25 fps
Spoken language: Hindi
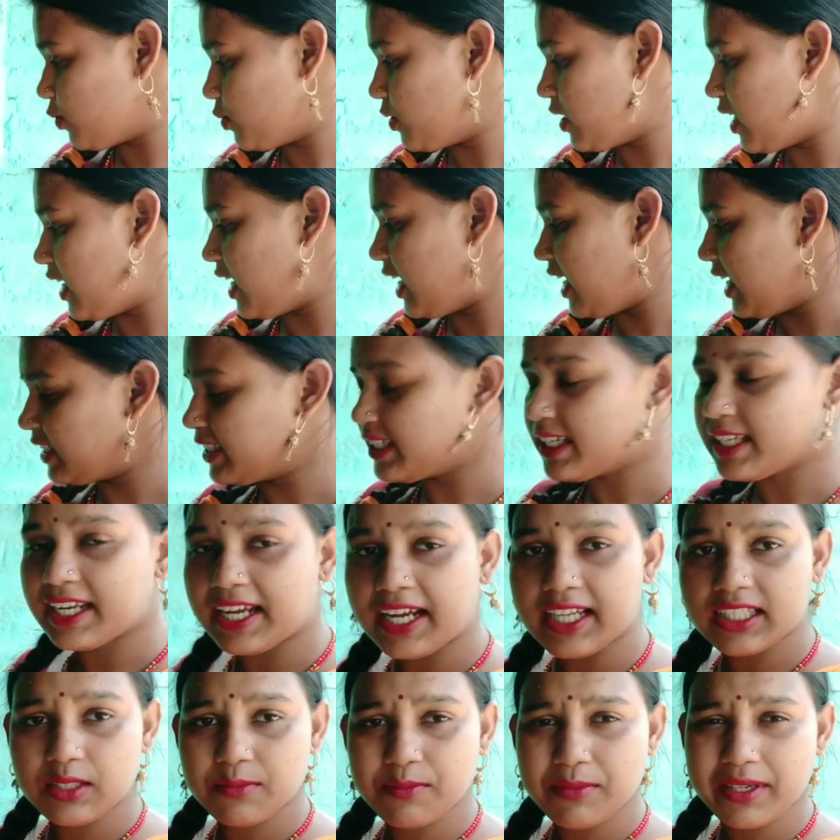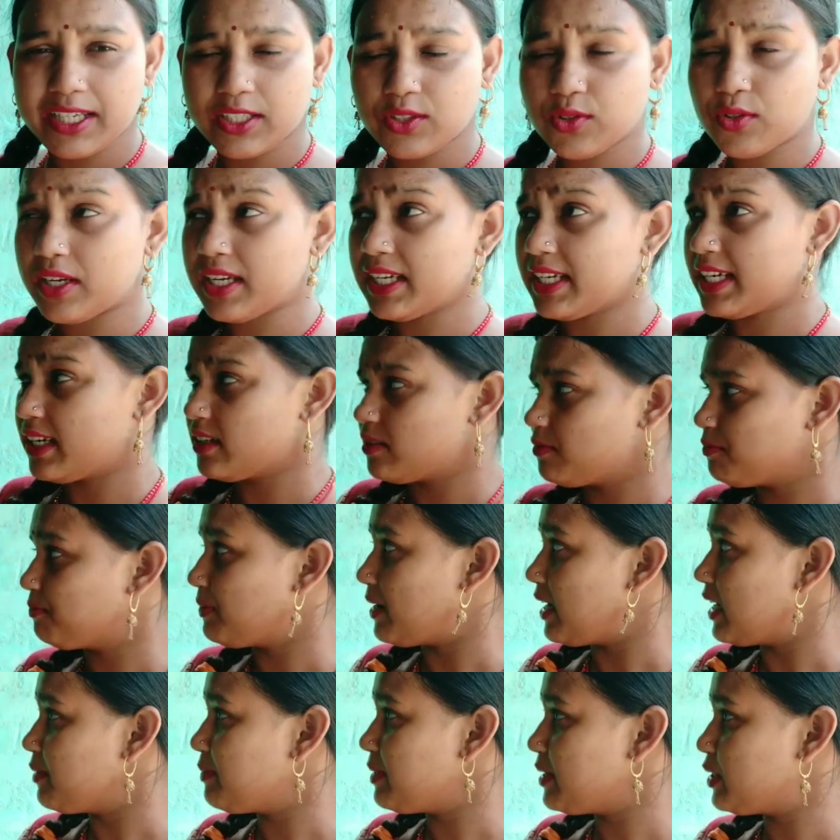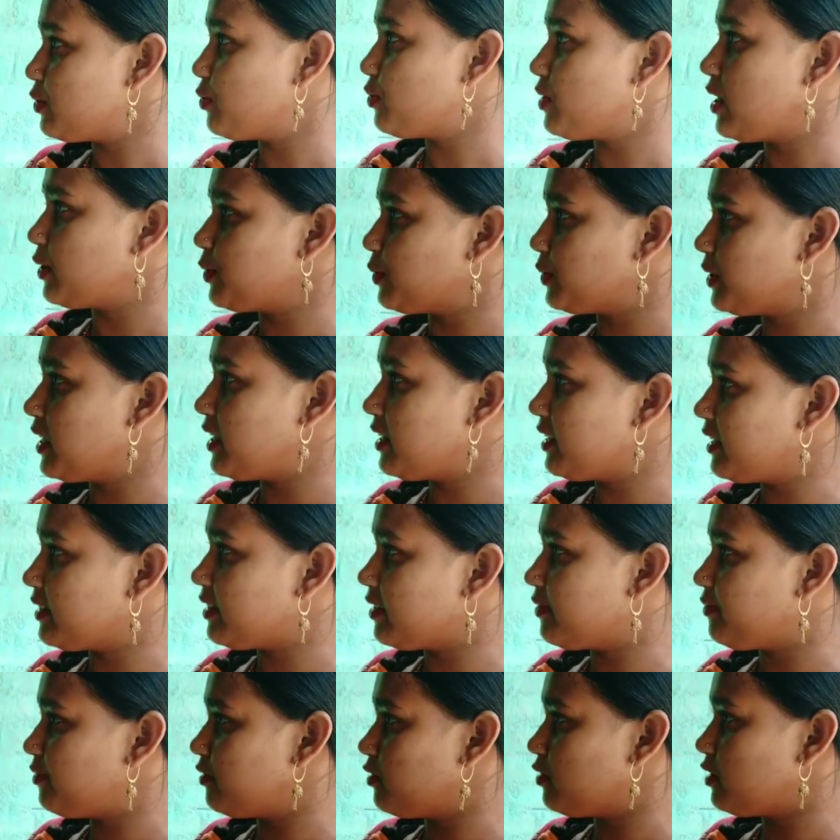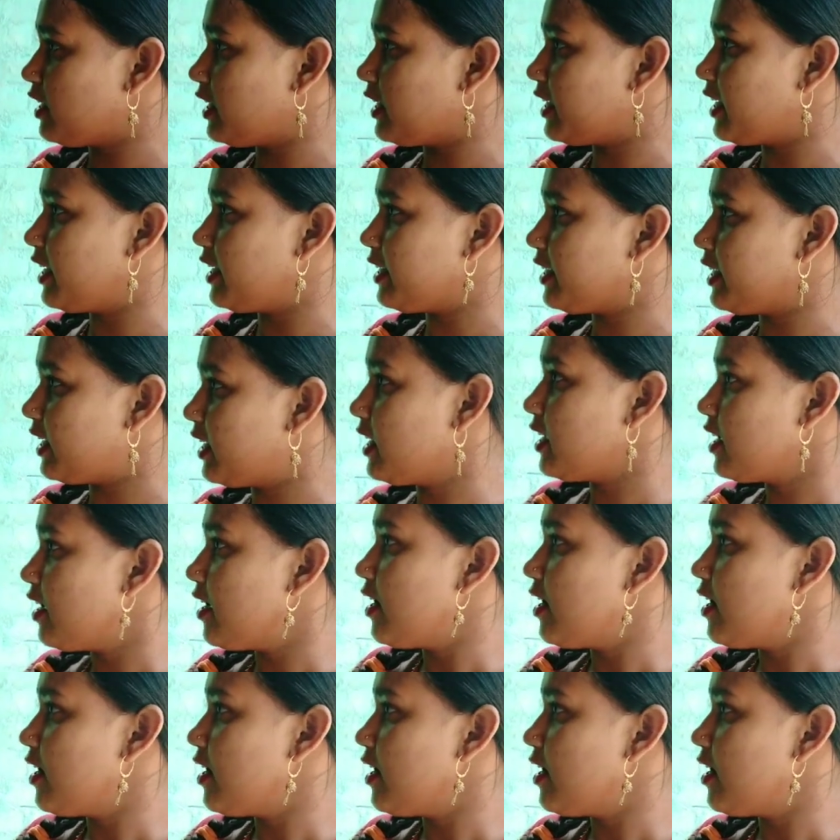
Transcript: चूना लाए थे रात में जो है गर्म पानी में चूना को दे दिए थे फूलने के लिए